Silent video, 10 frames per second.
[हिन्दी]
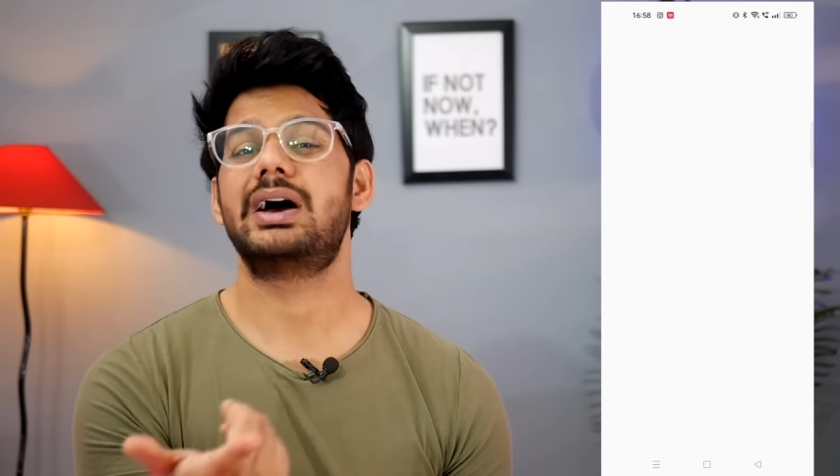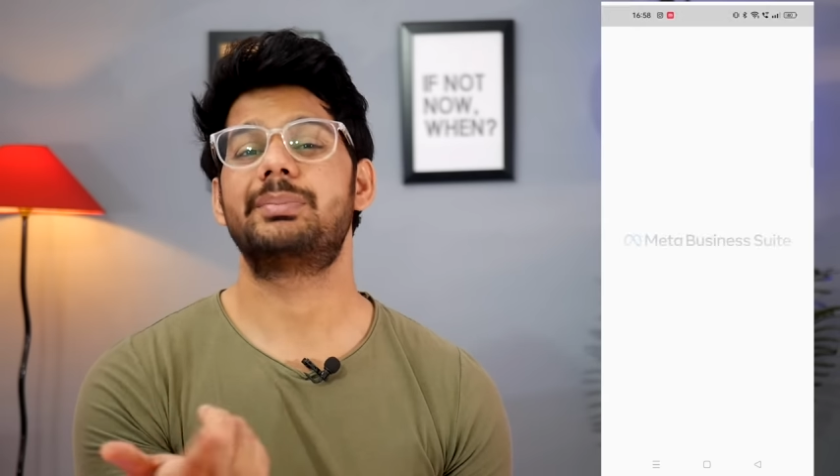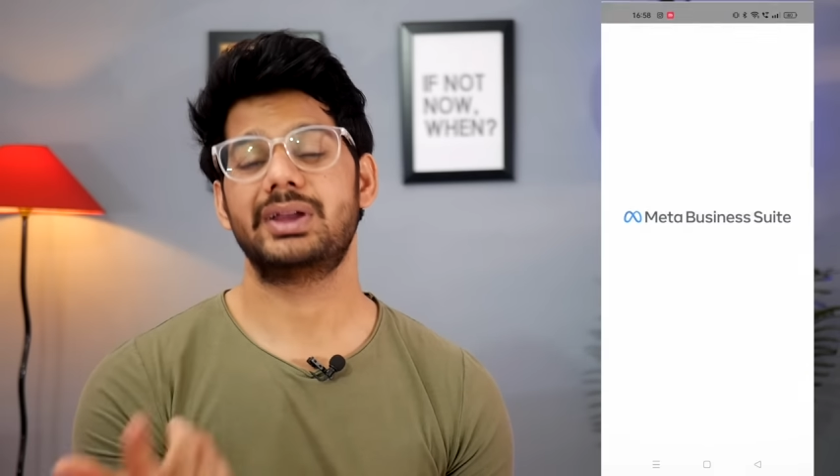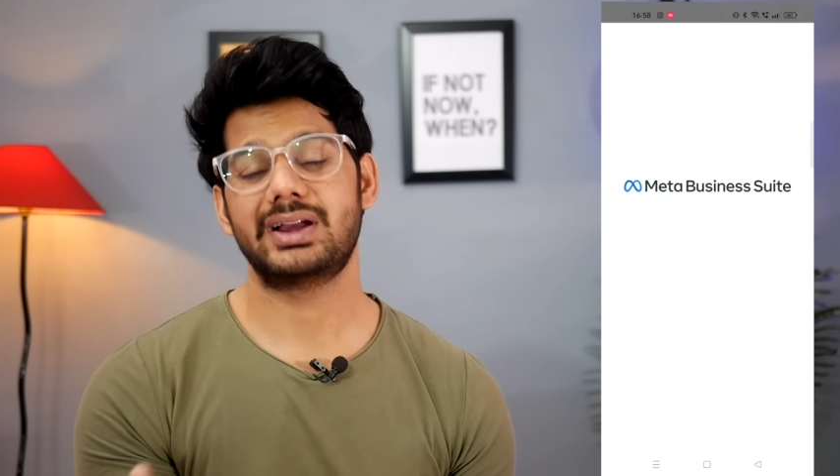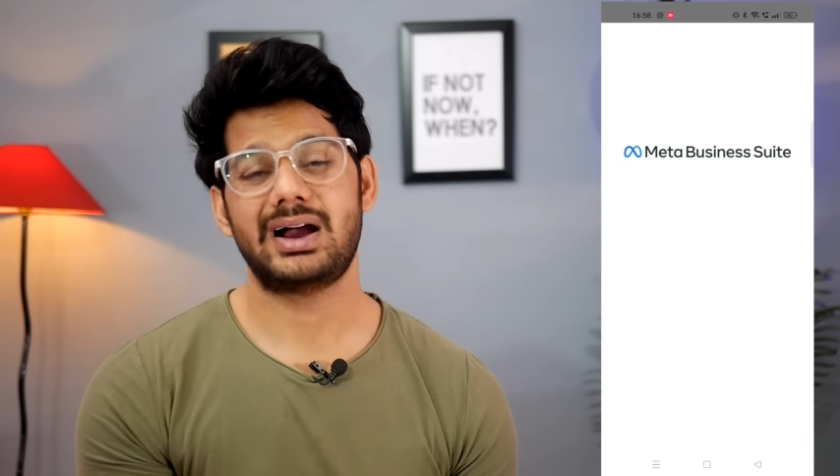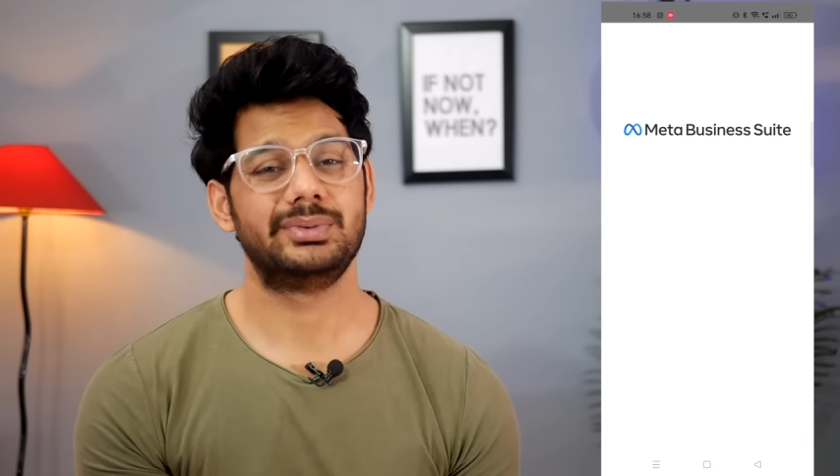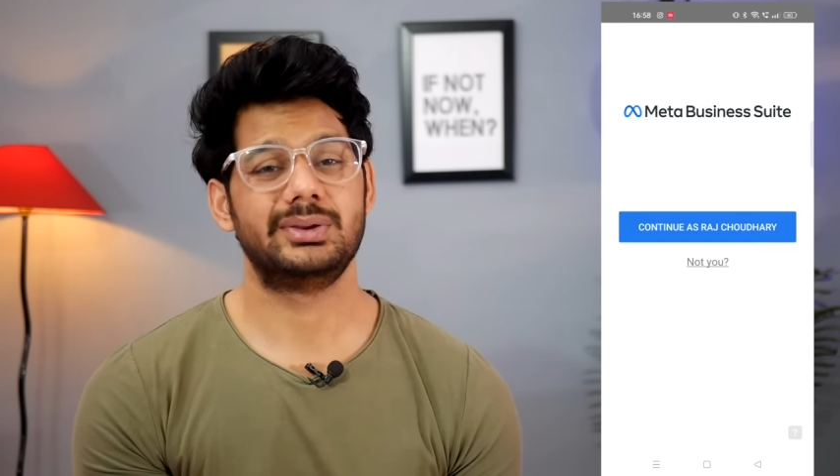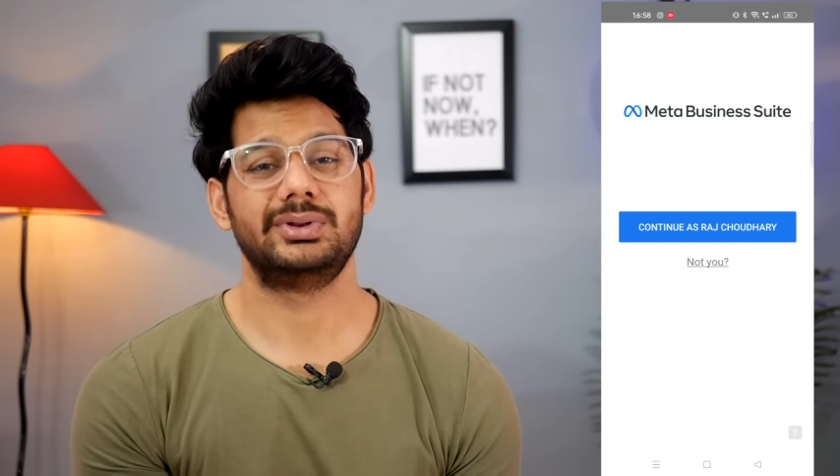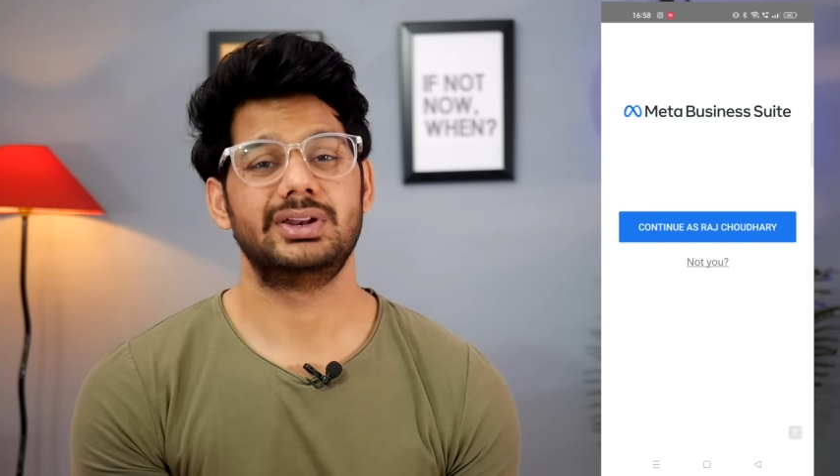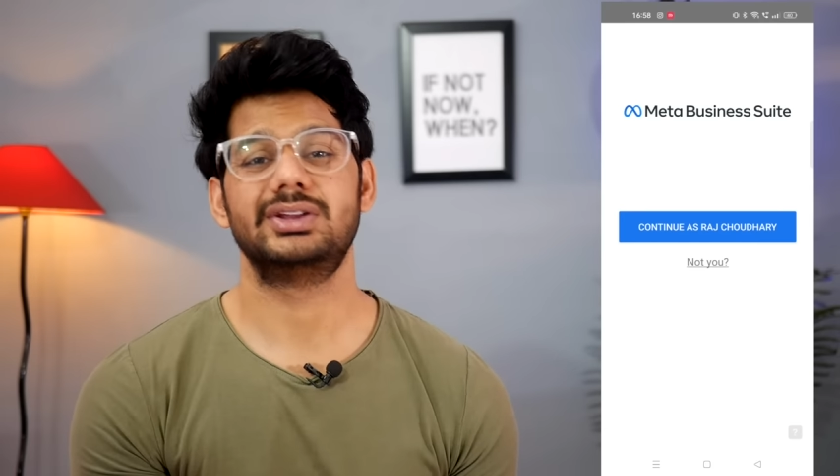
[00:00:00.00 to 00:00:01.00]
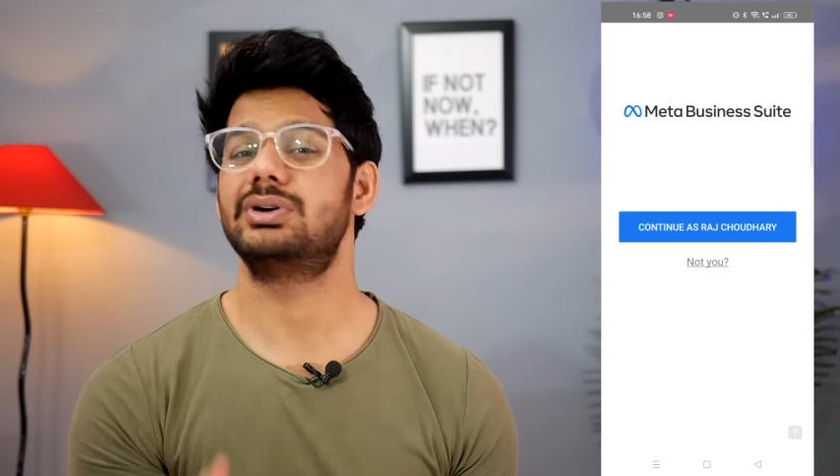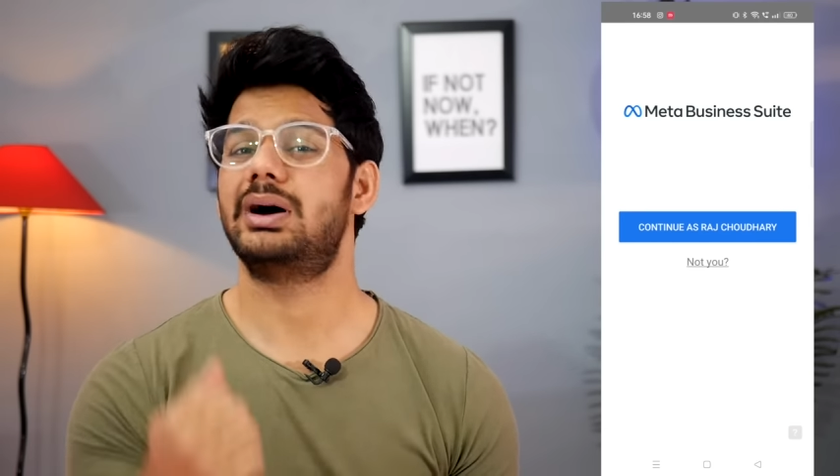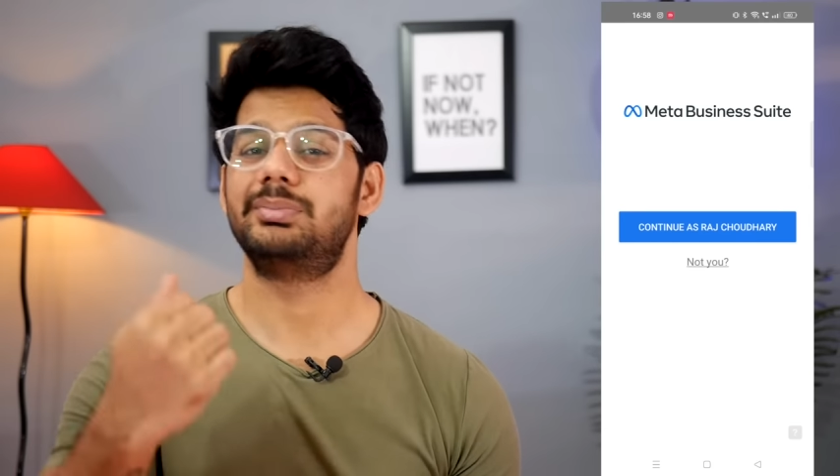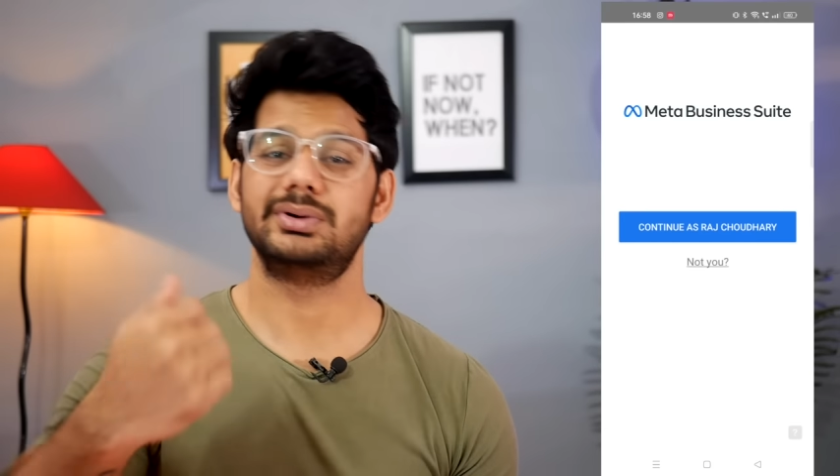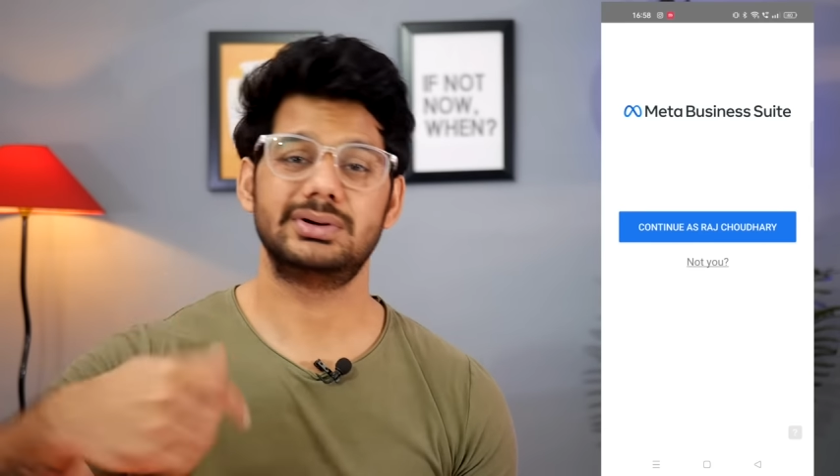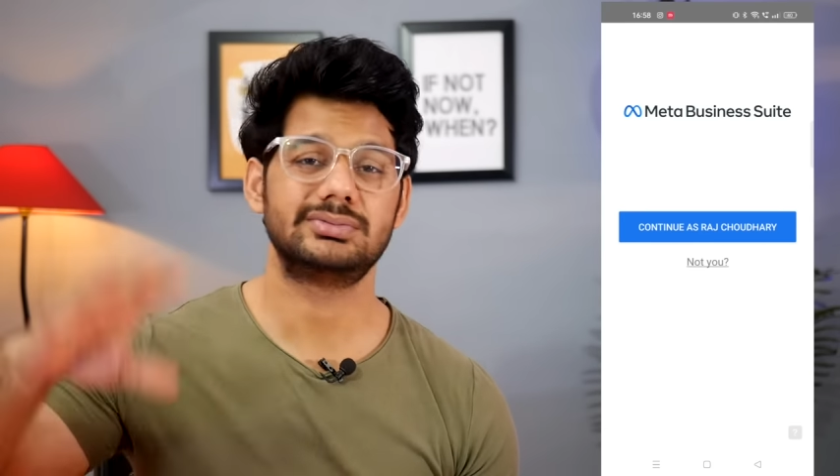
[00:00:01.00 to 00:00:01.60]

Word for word: आपके काम की भी नहीं है तो आप